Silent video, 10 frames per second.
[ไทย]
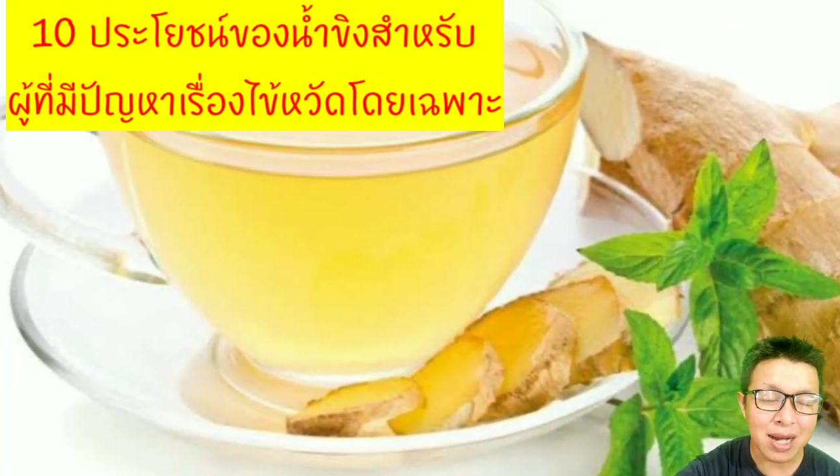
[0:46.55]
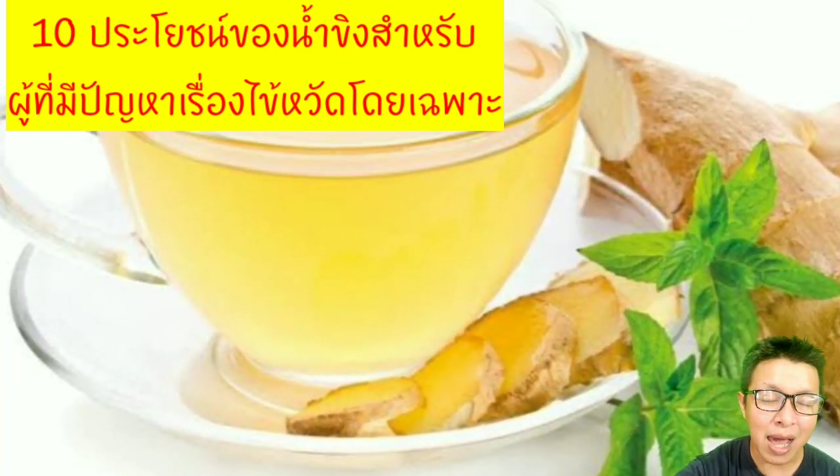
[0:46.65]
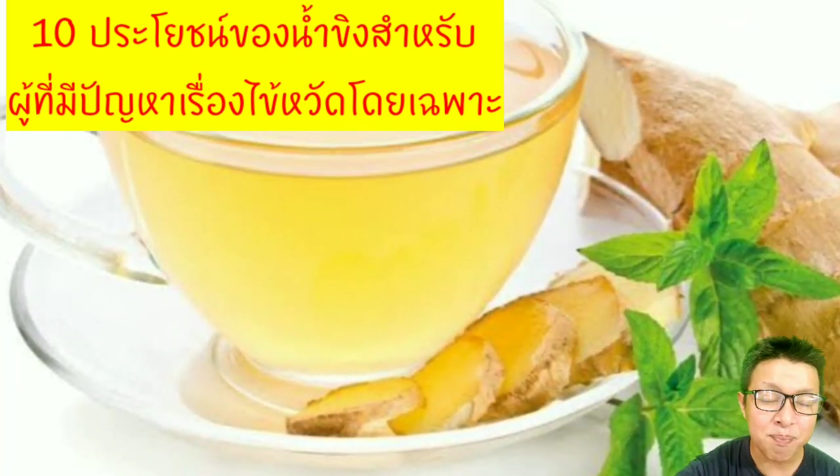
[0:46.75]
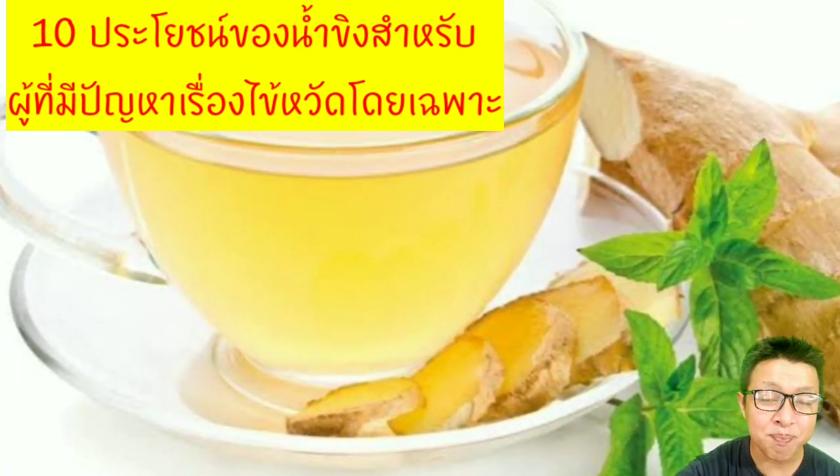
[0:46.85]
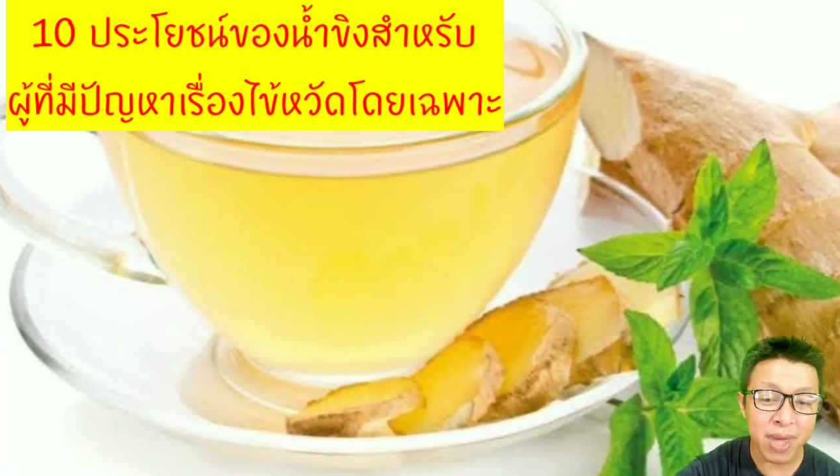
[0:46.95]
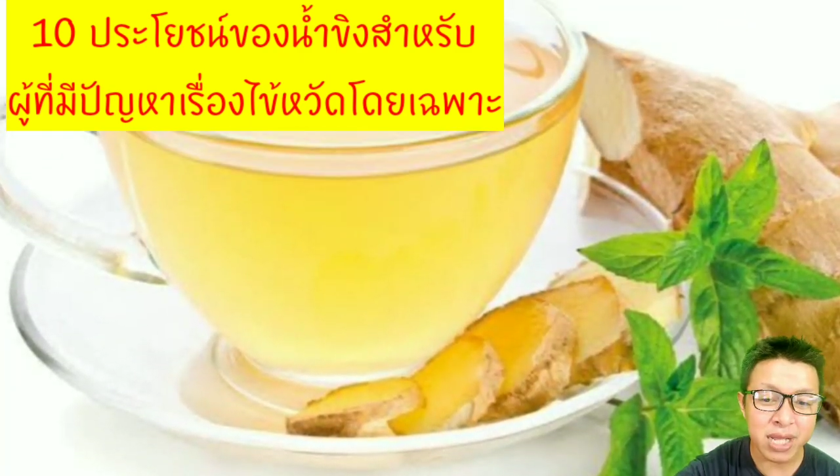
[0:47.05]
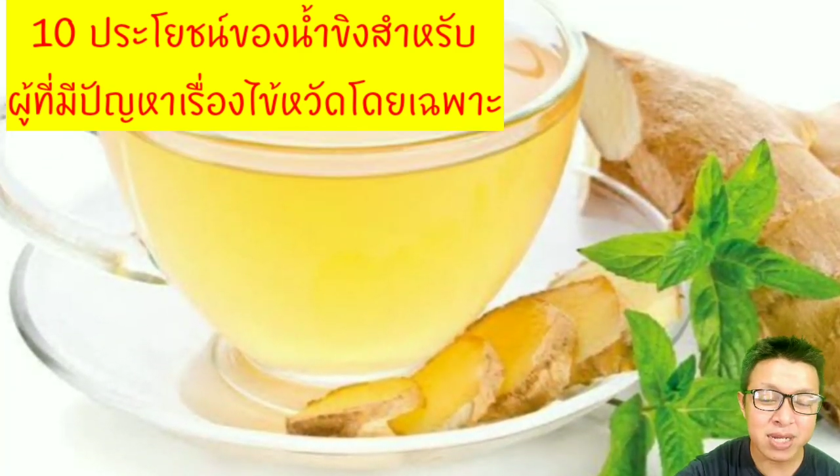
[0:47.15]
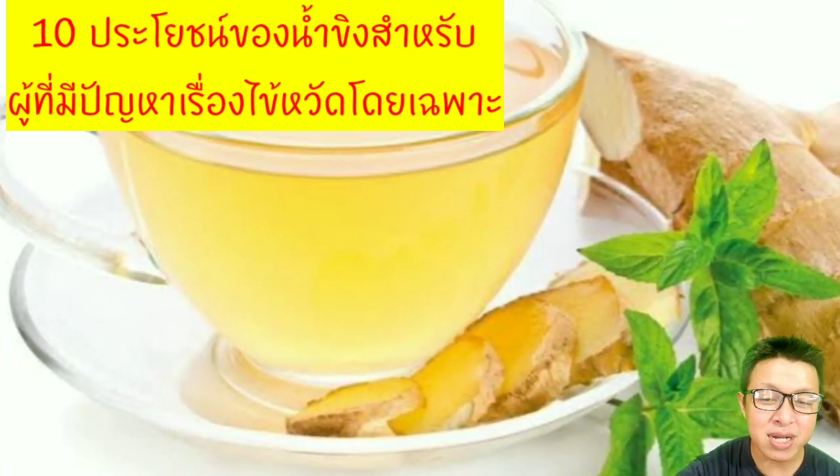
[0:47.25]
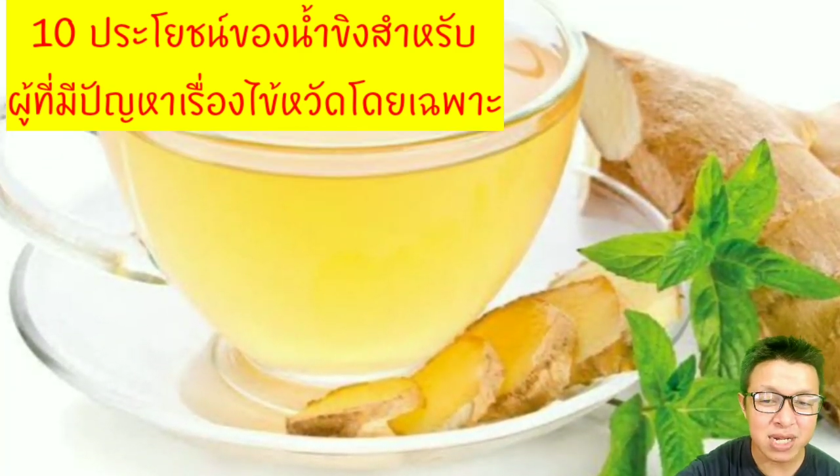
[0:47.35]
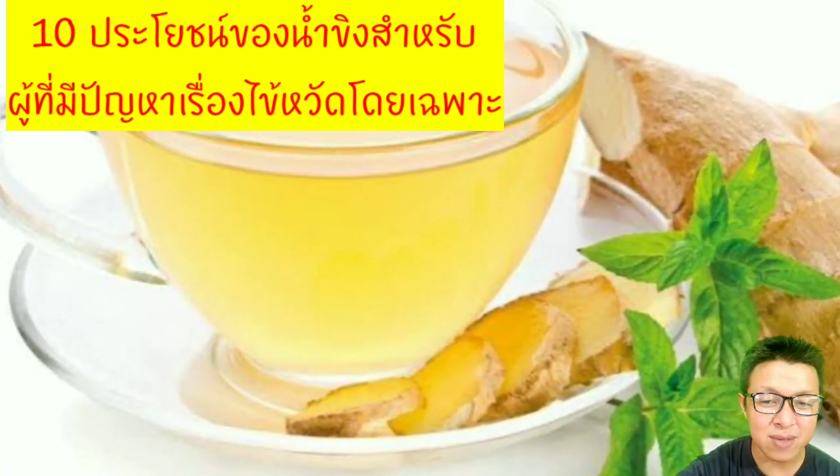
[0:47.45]
ครับ เป็นเค
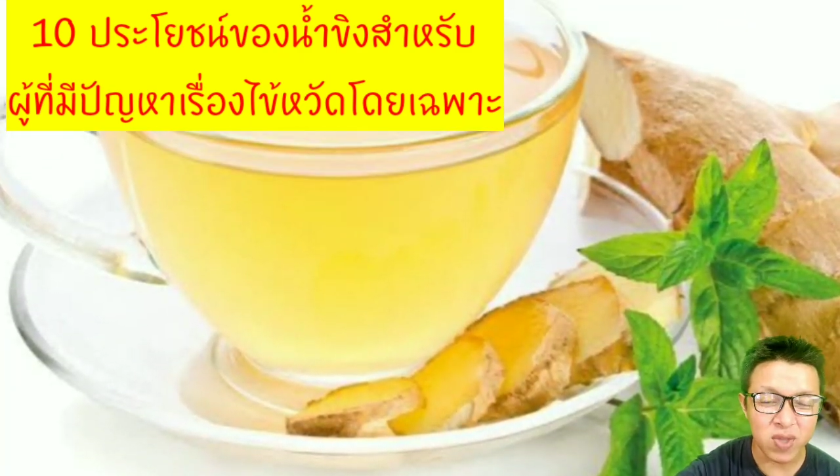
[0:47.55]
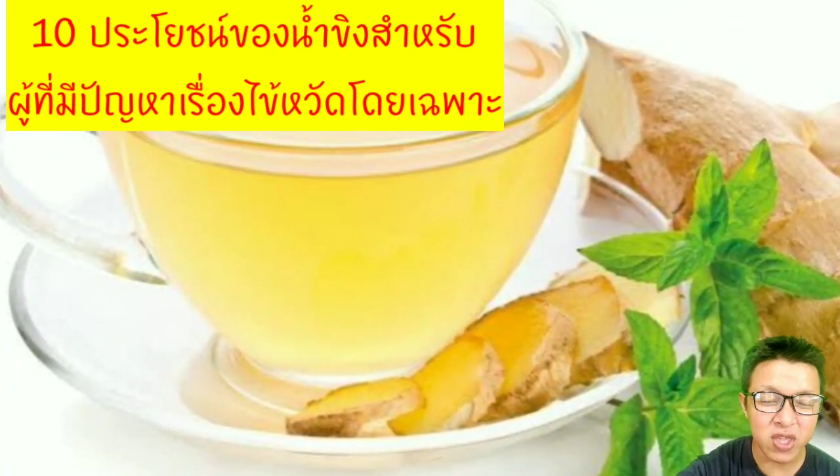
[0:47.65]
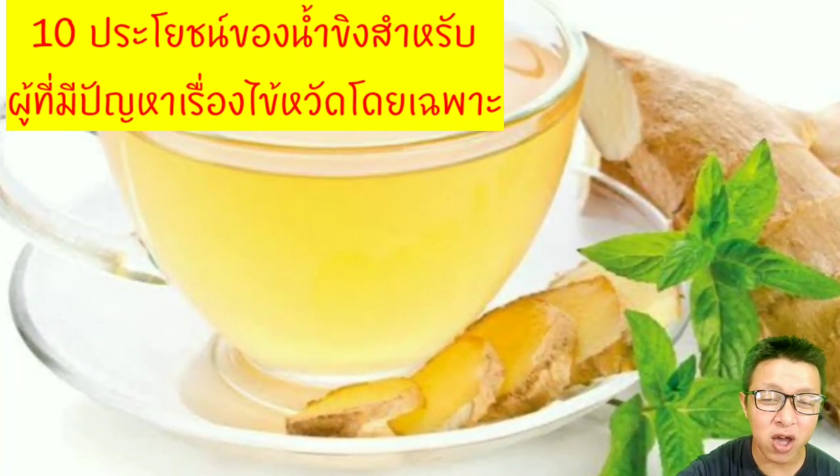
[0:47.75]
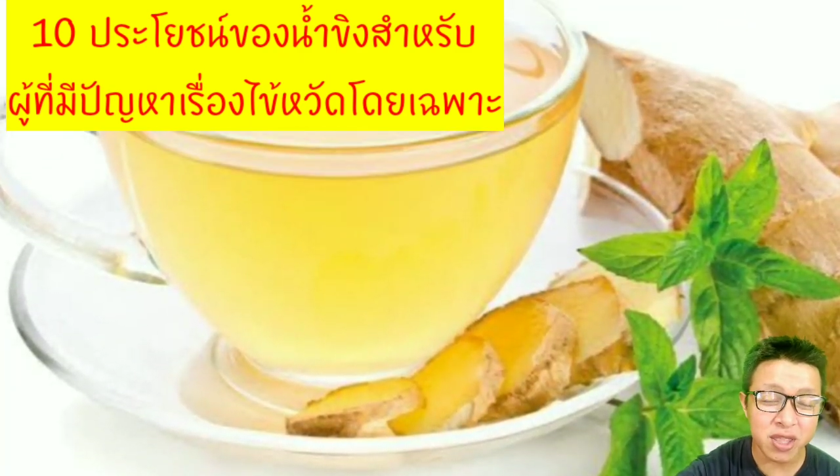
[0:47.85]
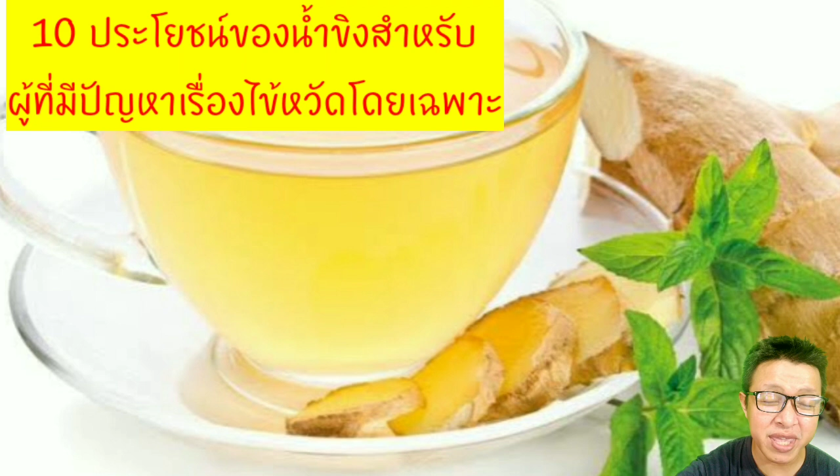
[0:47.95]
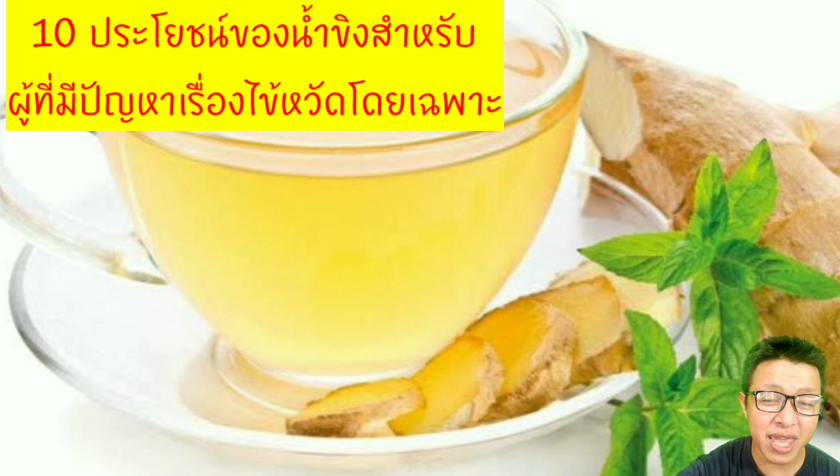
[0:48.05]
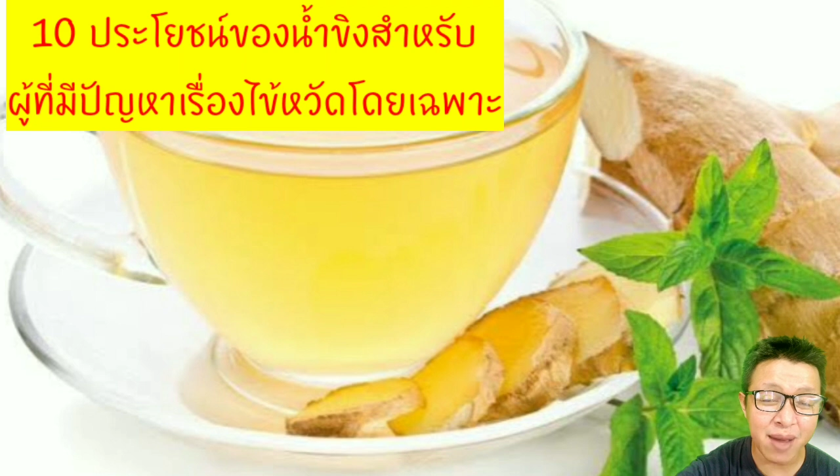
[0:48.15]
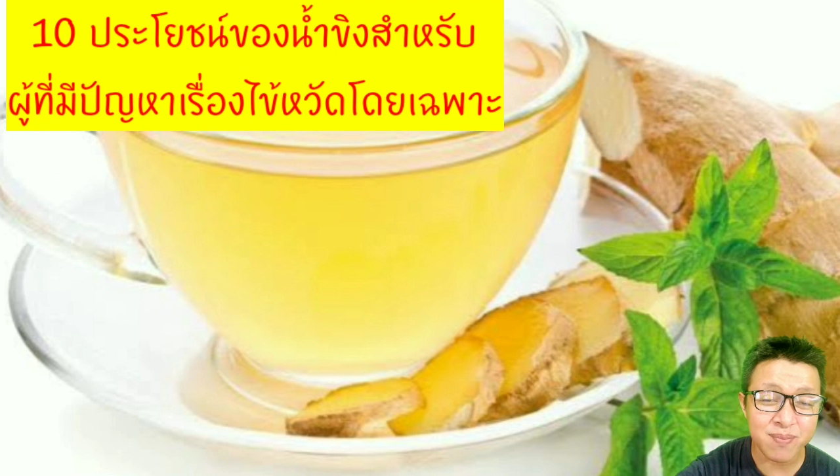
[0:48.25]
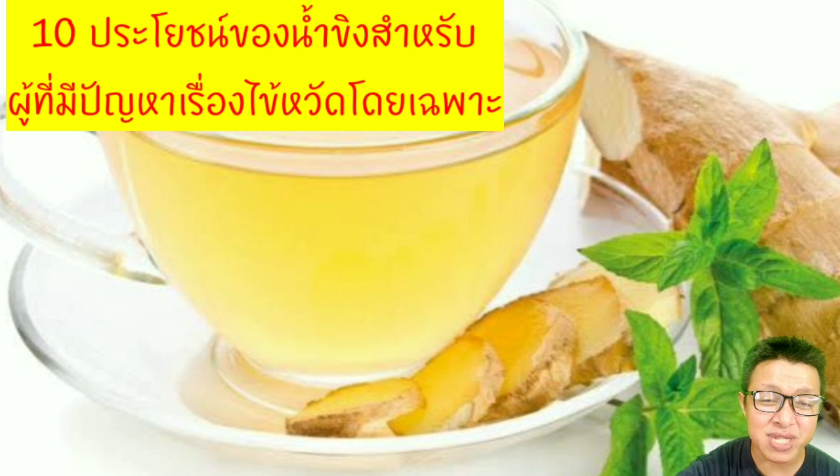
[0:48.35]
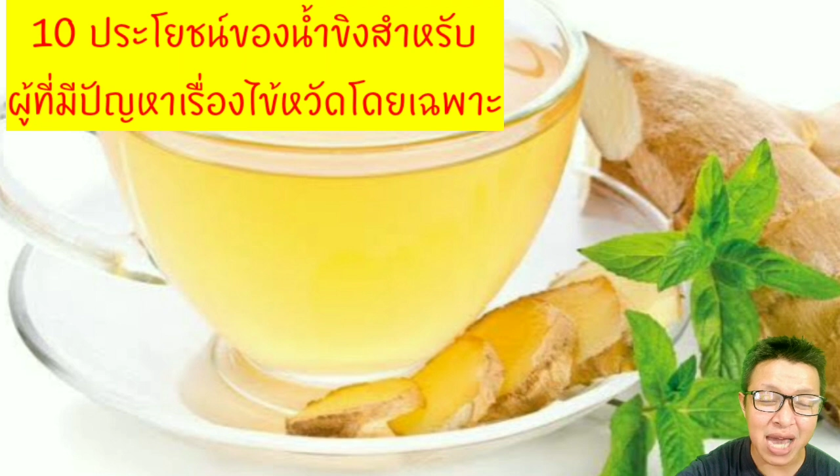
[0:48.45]
รื่องดื่มที่ยอดเยี่ย
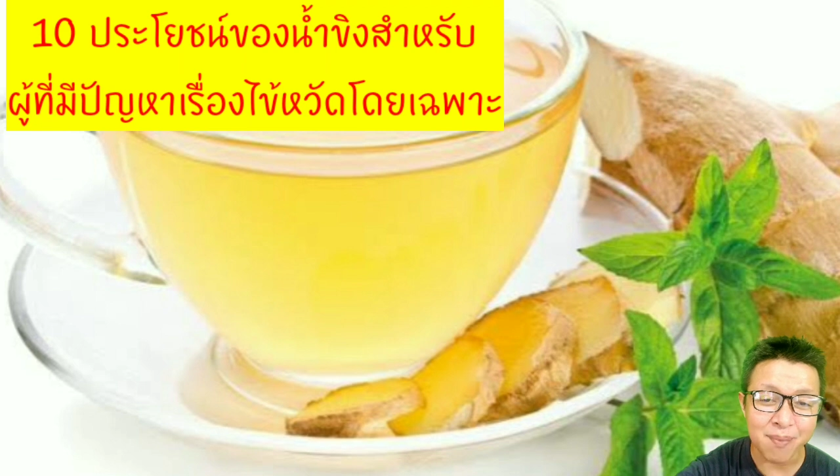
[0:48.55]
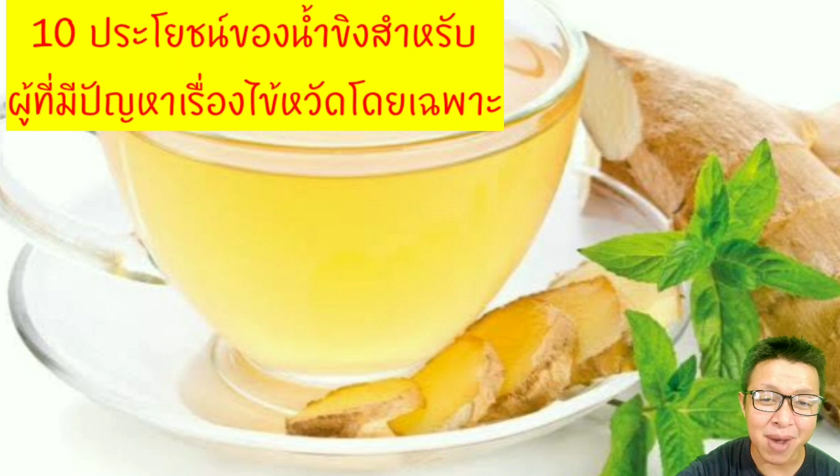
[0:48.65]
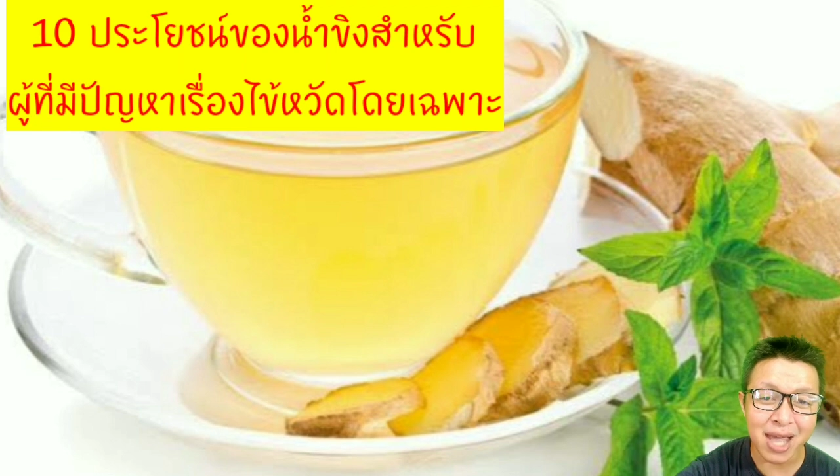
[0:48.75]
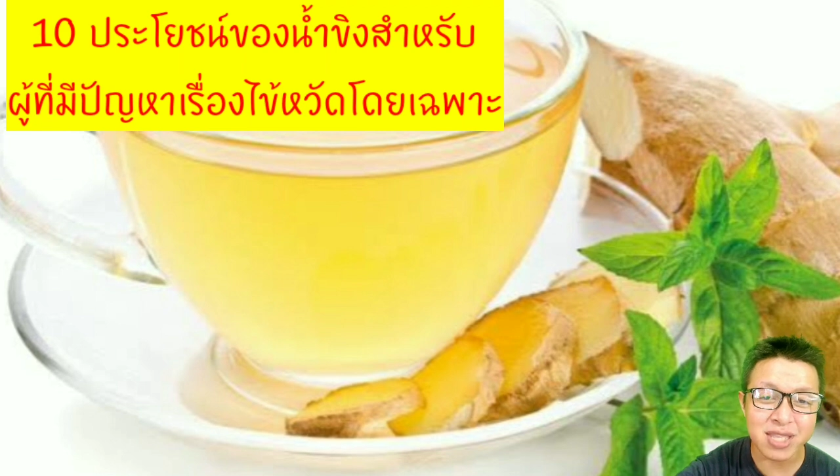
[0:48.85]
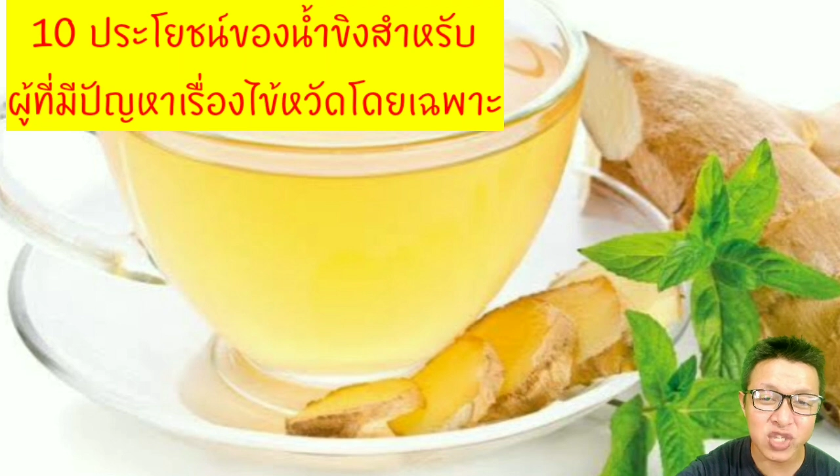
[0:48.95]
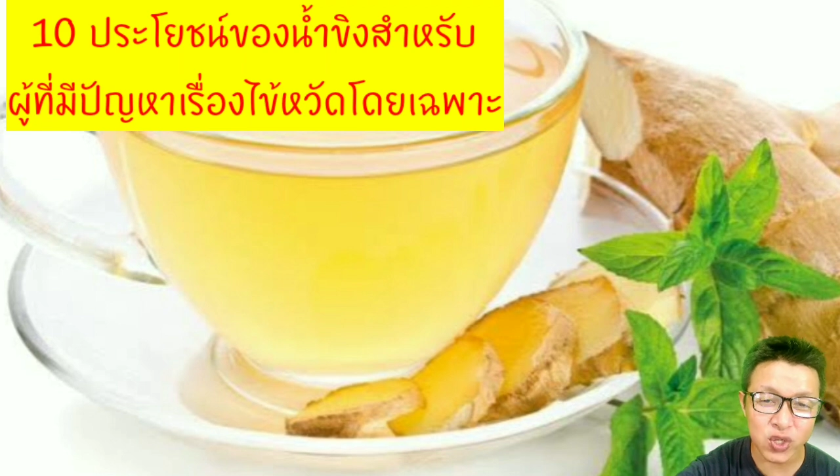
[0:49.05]
มสามารถ